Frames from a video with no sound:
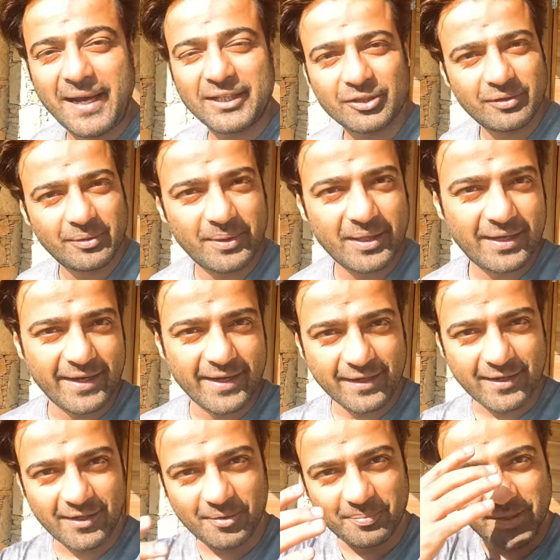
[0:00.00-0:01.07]
बाय द वे मेरा हेयर
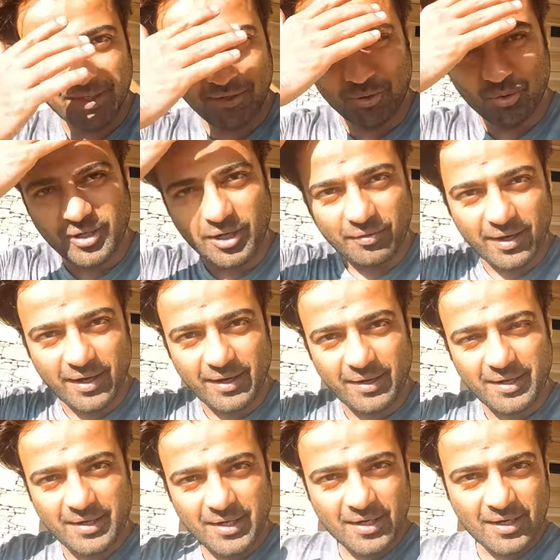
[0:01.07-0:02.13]
कलर मैंने न्यू करवाया है